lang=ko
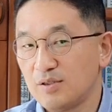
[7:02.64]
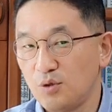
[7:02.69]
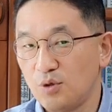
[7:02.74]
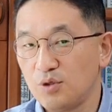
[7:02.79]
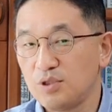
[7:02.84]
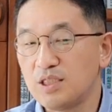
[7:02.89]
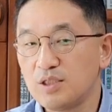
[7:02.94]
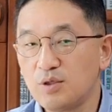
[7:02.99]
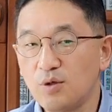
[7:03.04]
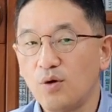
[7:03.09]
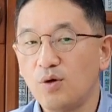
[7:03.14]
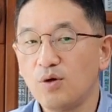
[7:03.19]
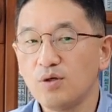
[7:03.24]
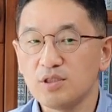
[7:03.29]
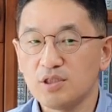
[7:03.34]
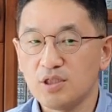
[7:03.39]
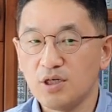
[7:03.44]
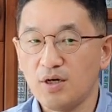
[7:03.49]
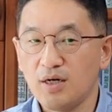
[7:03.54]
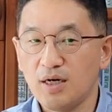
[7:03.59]

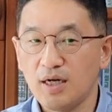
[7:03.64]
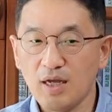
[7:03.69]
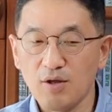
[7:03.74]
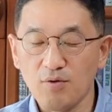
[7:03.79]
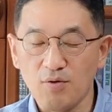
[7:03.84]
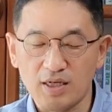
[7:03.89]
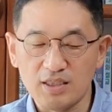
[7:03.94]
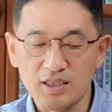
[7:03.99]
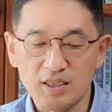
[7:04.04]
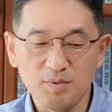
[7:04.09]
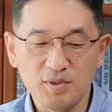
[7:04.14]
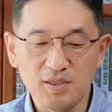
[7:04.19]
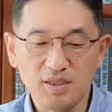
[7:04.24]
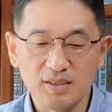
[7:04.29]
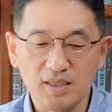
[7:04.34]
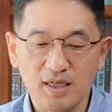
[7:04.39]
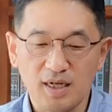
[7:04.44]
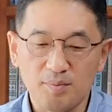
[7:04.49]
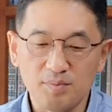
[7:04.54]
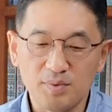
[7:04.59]
도시고 철학에 관심
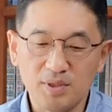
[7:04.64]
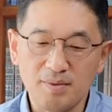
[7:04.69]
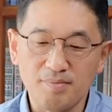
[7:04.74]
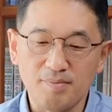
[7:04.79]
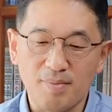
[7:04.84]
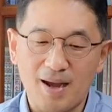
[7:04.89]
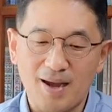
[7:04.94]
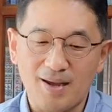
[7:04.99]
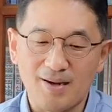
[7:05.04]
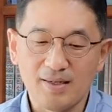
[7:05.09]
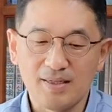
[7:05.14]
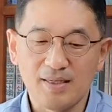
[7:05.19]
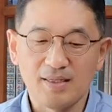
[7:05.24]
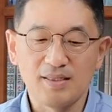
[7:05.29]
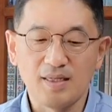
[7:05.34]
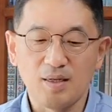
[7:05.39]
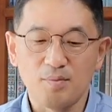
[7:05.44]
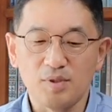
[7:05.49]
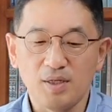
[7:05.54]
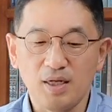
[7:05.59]
있는 사람들이
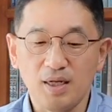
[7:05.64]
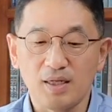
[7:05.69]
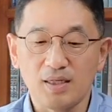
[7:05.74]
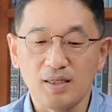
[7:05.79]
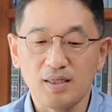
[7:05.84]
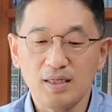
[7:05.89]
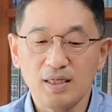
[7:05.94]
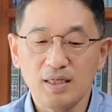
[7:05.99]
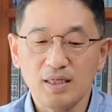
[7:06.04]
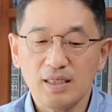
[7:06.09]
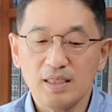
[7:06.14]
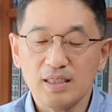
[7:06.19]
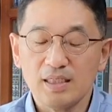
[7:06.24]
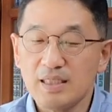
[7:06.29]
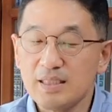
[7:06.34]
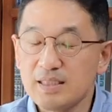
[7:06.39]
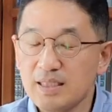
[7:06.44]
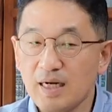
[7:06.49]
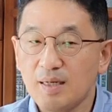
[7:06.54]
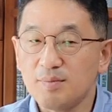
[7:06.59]
많았기 때문에
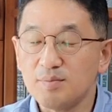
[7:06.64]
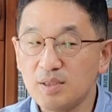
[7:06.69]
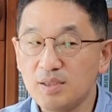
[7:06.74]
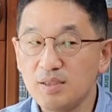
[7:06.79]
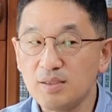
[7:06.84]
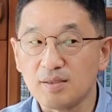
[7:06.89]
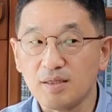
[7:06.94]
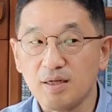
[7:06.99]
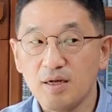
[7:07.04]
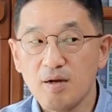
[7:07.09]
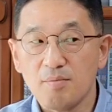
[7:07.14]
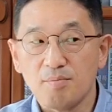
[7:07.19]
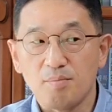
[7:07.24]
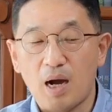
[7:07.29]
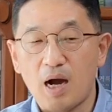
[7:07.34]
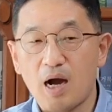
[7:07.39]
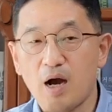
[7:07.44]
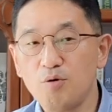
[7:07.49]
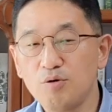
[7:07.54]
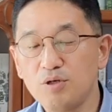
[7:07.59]
이 사람들은
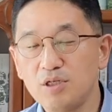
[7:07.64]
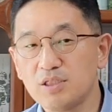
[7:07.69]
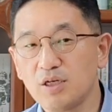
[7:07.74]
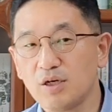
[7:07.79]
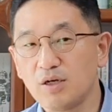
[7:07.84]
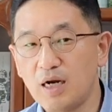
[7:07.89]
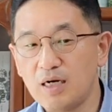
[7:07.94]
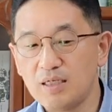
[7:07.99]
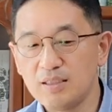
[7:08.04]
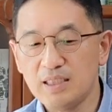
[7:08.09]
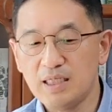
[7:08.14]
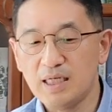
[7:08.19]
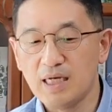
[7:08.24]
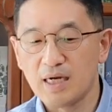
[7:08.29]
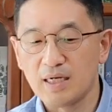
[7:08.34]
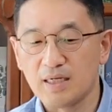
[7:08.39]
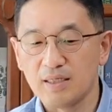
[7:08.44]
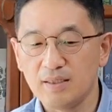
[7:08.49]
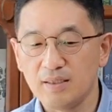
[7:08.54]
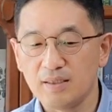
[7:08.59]
바울이 전하는
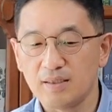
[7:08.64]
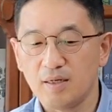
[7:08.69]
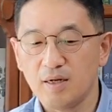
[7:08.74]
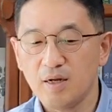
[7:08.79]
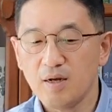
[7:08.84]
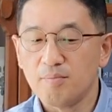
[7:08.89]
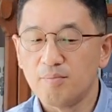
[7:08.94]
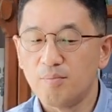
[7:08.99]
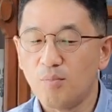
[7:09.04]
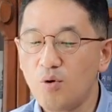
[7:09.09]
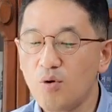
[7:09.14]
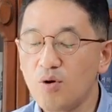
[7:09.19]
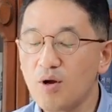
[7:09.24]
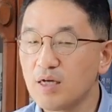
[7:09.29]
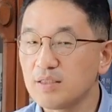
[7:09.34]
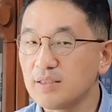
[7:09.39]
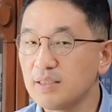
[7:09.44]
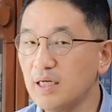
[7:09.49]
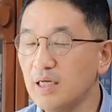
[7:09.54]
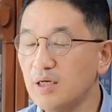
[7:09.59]
이야기를
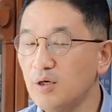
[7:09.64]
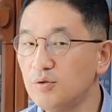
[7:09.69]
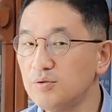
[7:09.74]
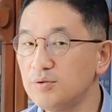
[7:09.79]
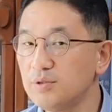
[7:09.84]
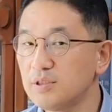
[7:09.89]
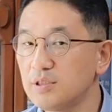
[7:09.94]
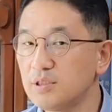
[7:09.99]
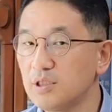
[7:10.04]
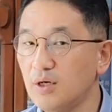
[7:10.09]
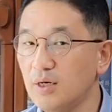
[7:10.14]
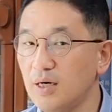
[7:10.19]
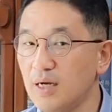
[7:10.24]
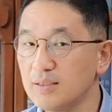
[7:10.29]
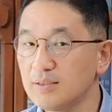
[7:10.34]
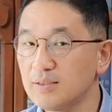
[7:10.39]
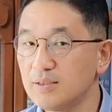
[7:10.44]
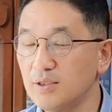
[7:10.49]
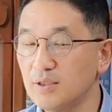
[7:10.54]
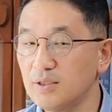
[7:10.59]
뭔가 새로운
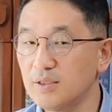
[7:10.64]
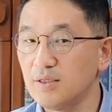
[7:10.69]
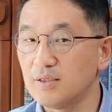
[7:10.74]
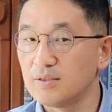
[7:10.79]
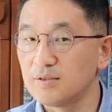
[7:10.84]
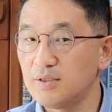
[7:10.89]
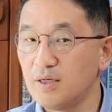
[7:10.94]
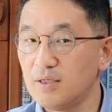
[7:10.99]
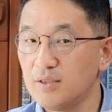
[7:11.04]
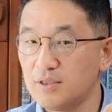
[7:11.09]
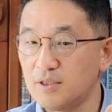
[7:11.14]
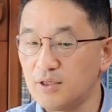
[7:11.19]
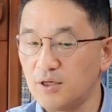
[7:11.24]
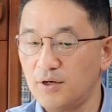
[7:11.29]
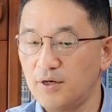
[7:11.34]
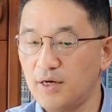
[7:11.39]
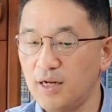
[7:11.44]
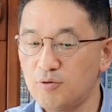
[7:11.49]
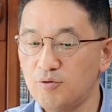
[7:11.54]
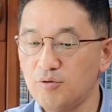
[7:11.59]
철학적인 어떤
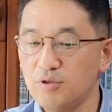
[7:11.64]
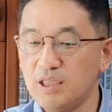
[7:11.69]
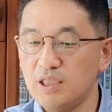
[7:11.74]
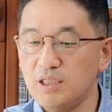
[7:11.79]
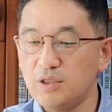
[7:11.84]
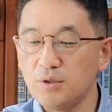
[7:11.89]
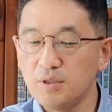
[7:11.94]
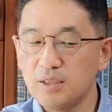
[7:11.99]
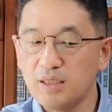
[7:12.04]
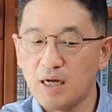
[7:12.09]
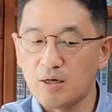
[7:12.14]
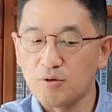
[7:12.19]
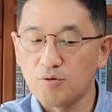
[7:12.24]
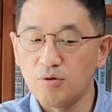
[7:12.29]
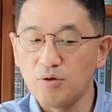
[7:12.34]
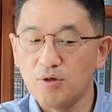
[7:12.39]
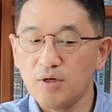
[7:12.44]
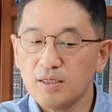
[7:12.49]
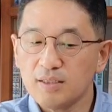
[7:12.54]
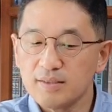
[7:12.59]
견해고
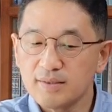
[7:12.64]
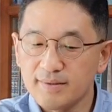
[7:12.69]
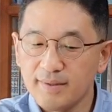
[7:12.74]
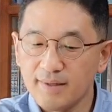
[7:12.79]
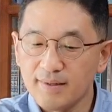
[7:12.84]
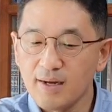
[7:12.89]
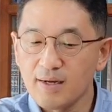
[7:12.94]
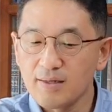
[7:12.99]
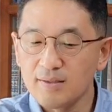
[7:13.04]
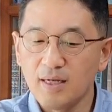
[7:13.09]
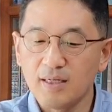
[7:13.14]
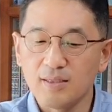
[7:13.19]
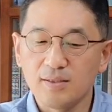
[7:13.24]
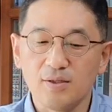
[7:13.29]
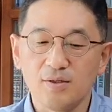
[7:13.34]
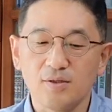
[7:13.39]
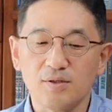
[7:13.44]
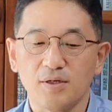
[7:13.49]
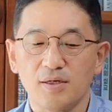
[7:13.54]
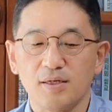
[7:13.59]
이론이라고 생각을
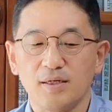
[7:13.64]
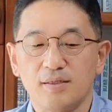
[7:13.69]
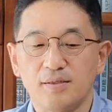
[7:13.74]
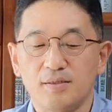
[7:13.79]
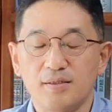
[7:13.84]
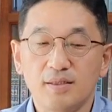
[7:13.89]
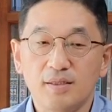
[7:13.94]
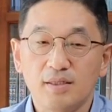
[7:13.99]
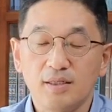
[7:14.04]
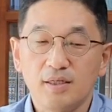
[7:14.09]
했던 거예요.